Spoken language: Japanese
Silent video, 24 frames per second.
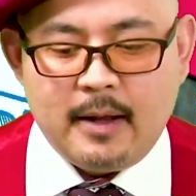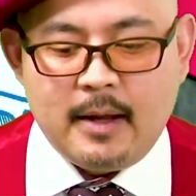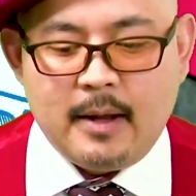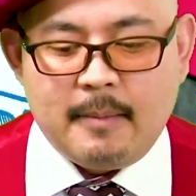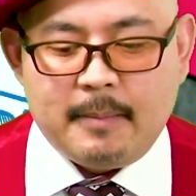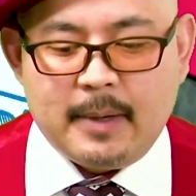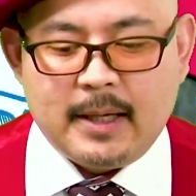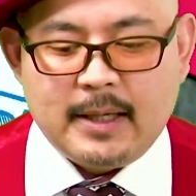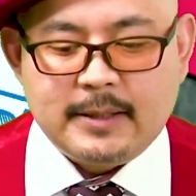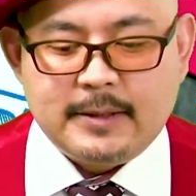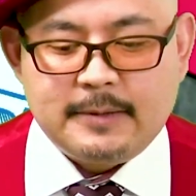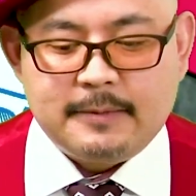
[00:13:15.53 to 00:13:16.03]
う。
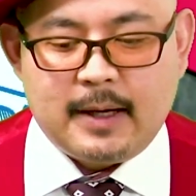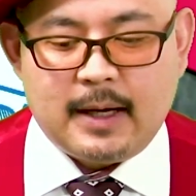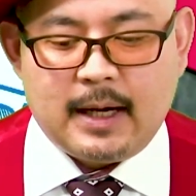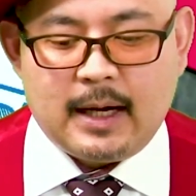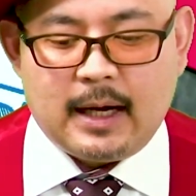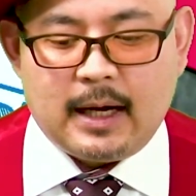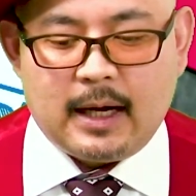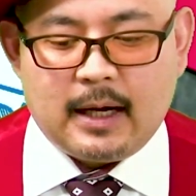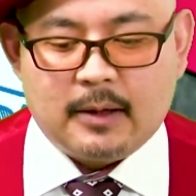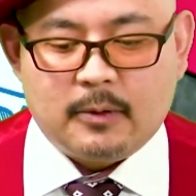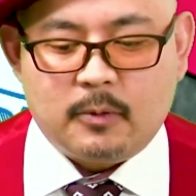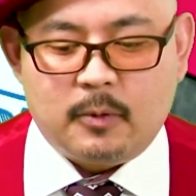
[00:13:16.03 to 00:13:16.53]
まず
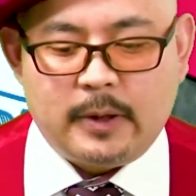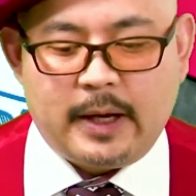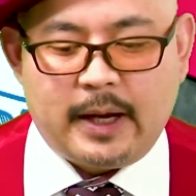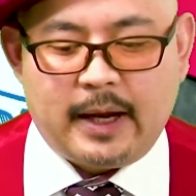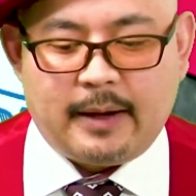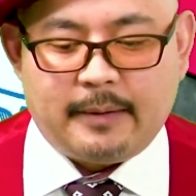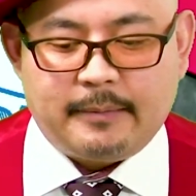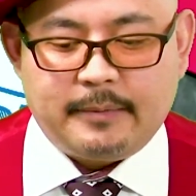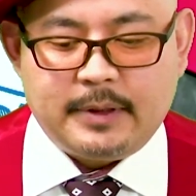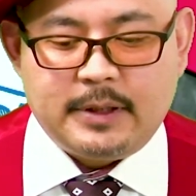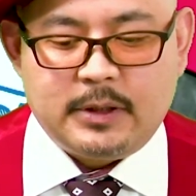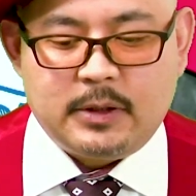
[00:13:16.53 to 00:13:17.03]
は、こ
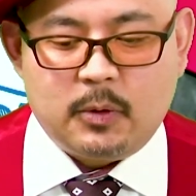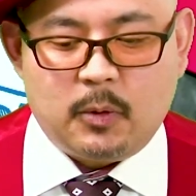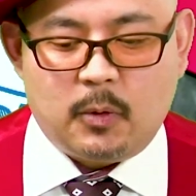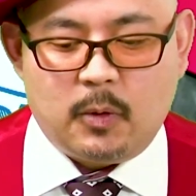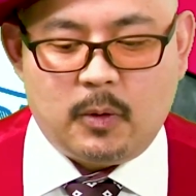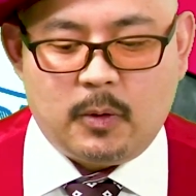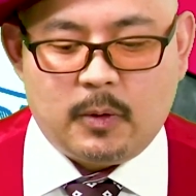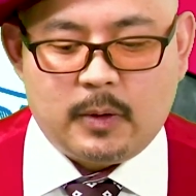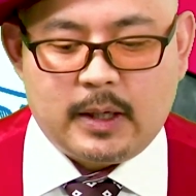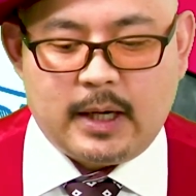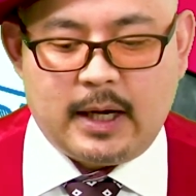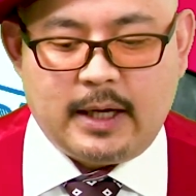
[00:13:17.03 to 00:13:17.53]
れ、人
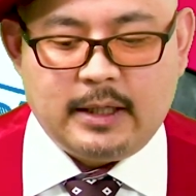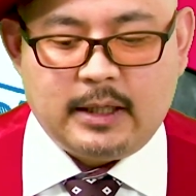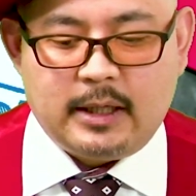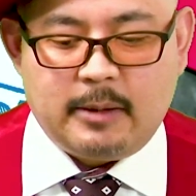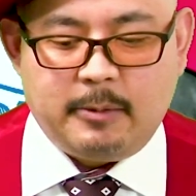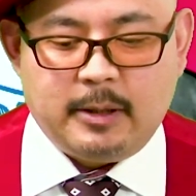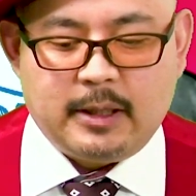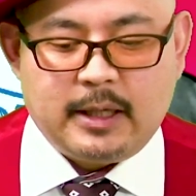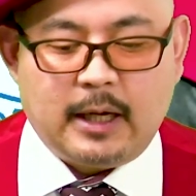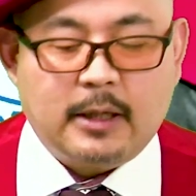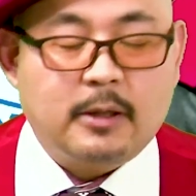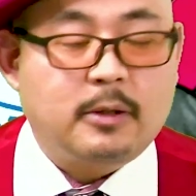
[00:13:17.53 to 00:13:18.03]
を描いて
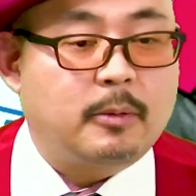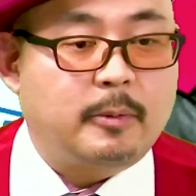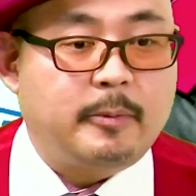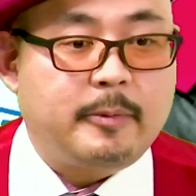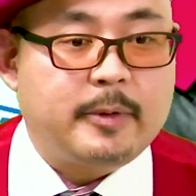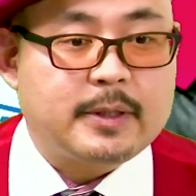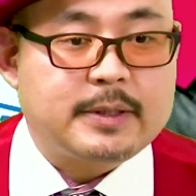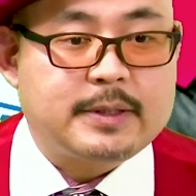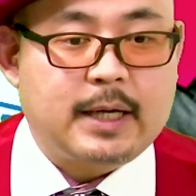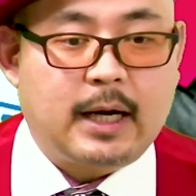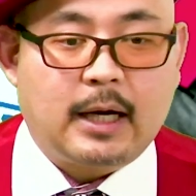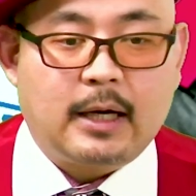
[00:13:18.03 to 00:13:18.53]
みたいと思い
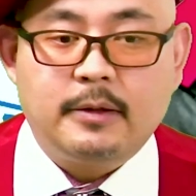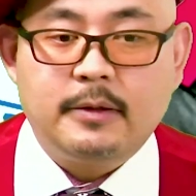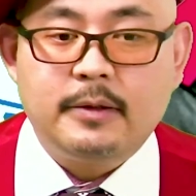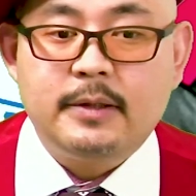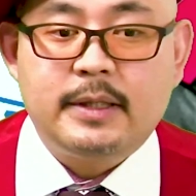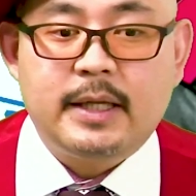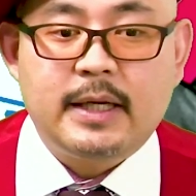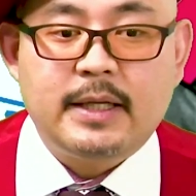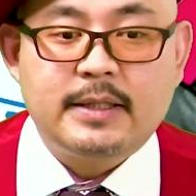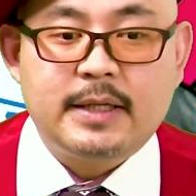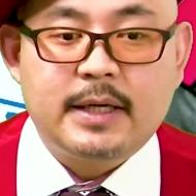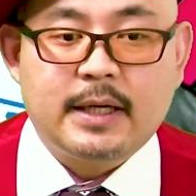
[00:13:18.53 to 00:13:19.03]
ますが、運
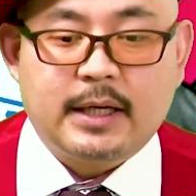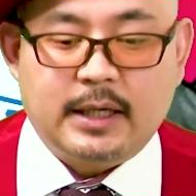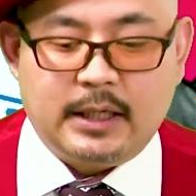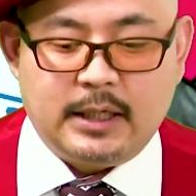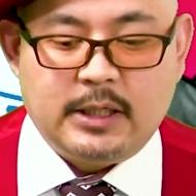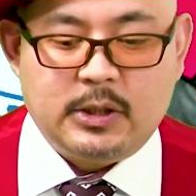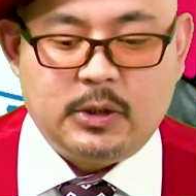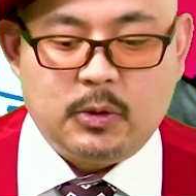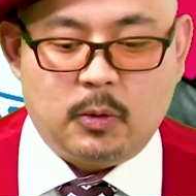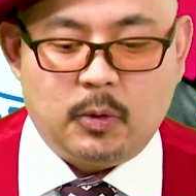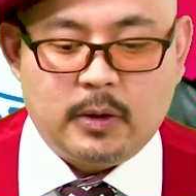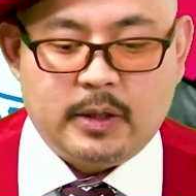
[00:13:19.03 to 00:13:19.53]
転席に
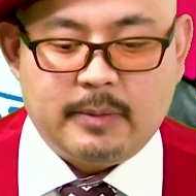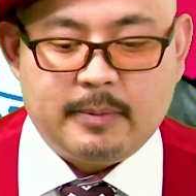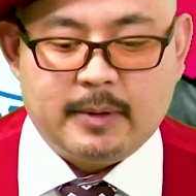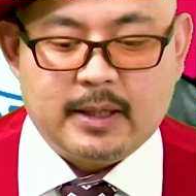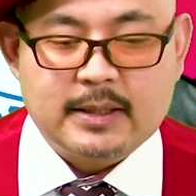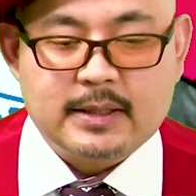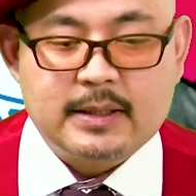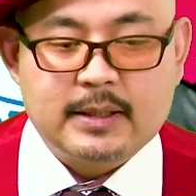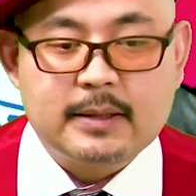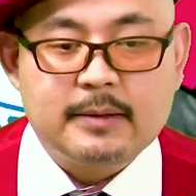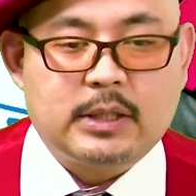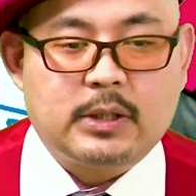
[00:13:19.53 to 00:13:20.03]
人人を置きま
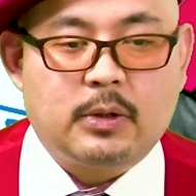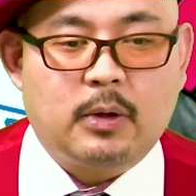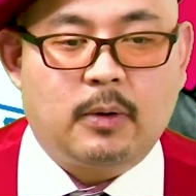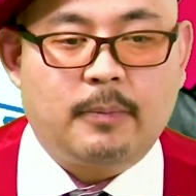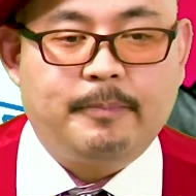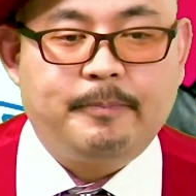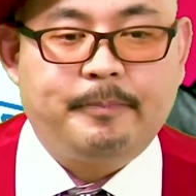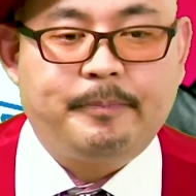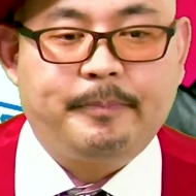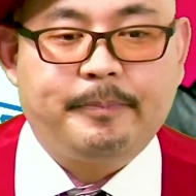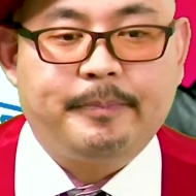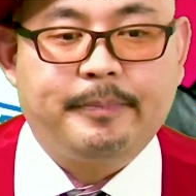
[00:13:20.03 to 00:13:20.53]
す。
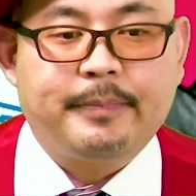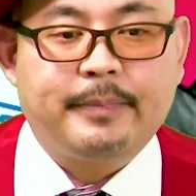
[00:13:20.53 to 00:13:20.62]
ドン。